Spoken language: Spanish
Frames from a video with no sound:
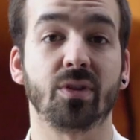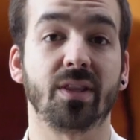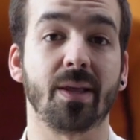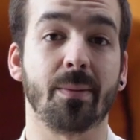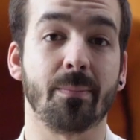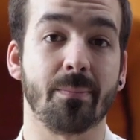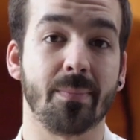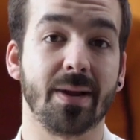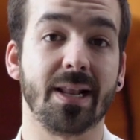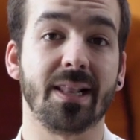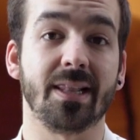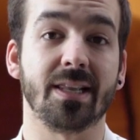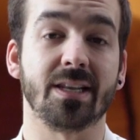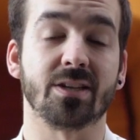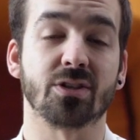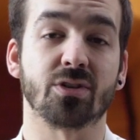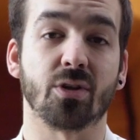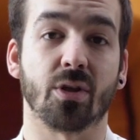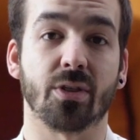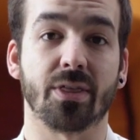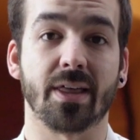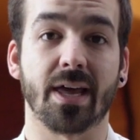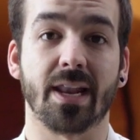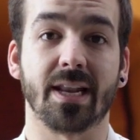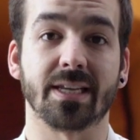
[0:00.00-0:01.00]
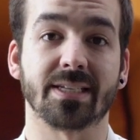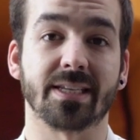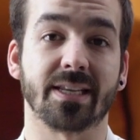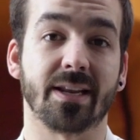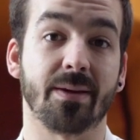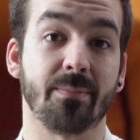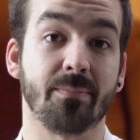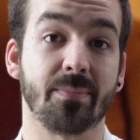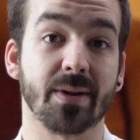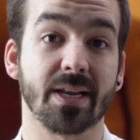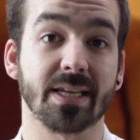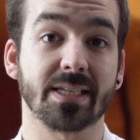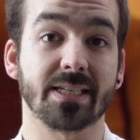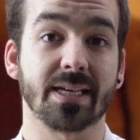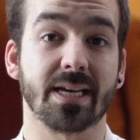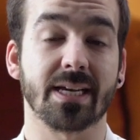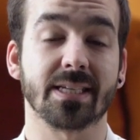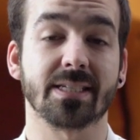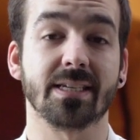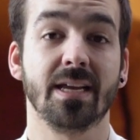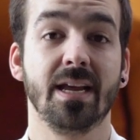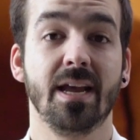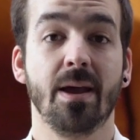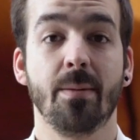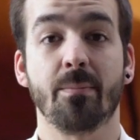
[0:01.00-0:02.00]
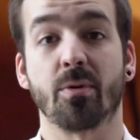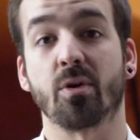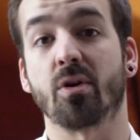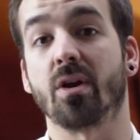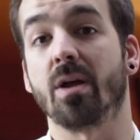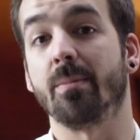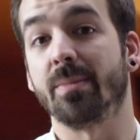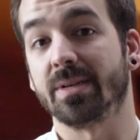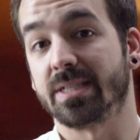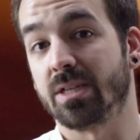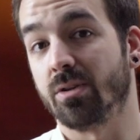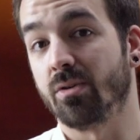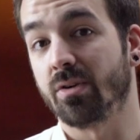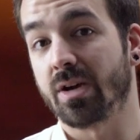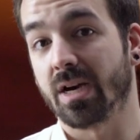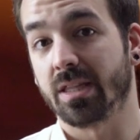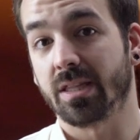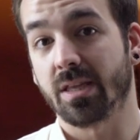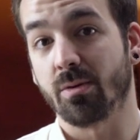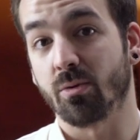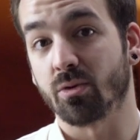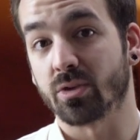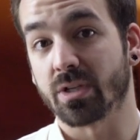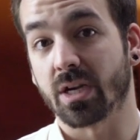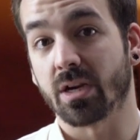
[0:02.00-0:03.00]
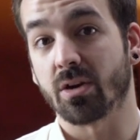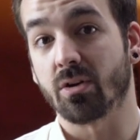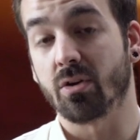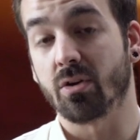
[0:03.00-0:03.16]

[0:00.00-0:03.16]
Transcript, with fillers: team building sociales en empresas, programas educativos en